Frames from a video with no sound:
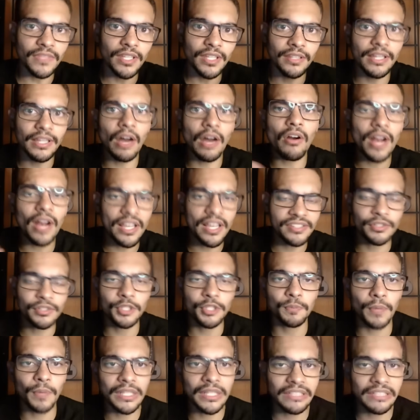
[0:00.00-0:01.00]
na ocasião o
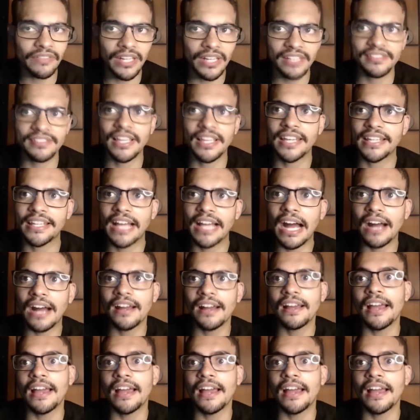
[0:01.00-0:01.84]
esporte estava na Série A,